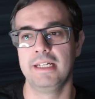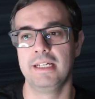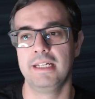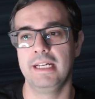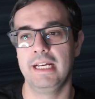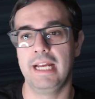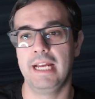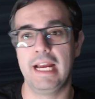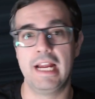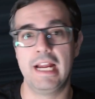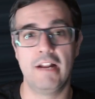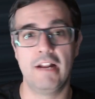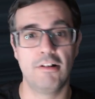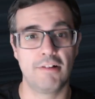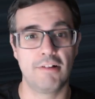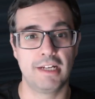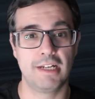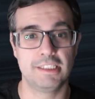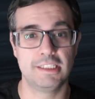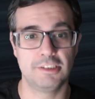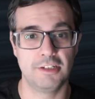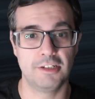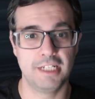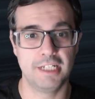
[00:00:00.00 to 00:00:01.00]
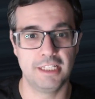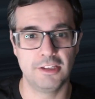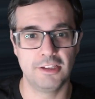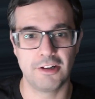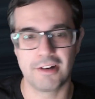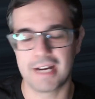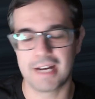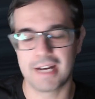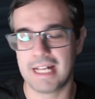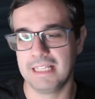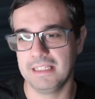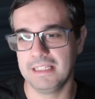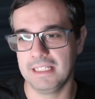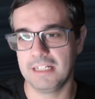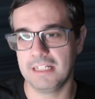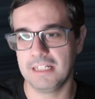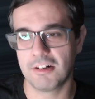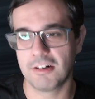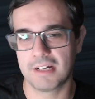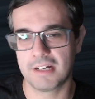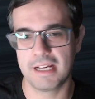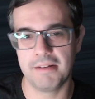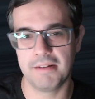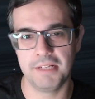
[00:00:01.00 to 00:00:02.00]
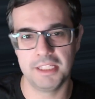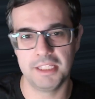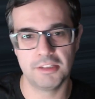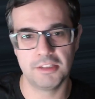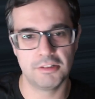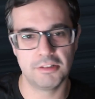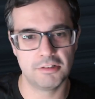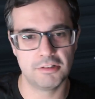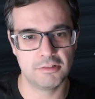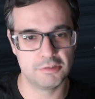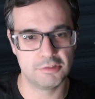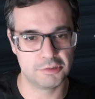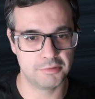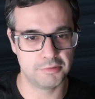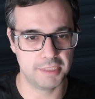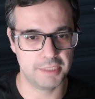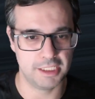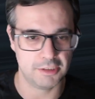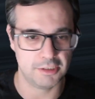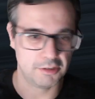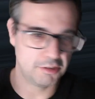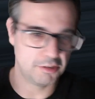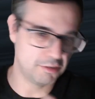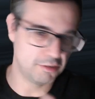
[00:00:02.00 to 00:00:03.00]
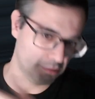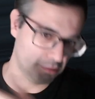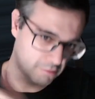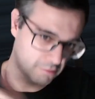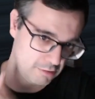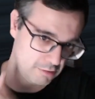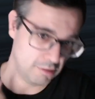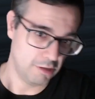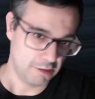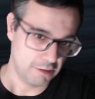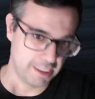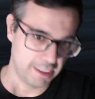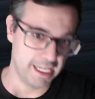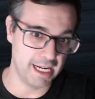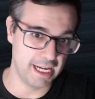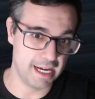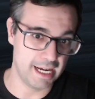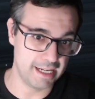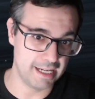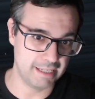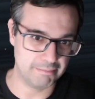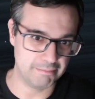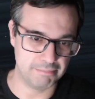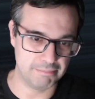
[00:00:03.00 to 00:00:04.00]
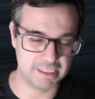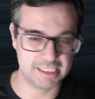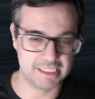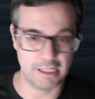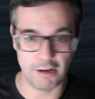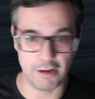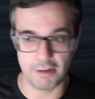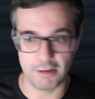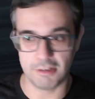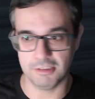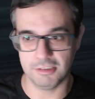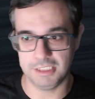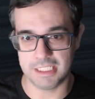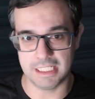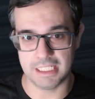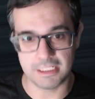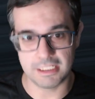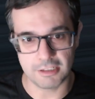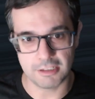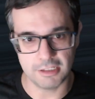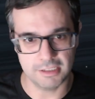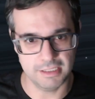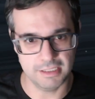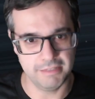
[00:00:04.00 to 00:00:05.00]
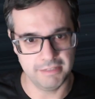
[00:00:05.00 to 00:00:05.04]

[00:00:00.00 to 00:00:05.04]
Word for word: eh, lo que son estos cánticos que ha habido, sobre todo los que han empezado los chicos.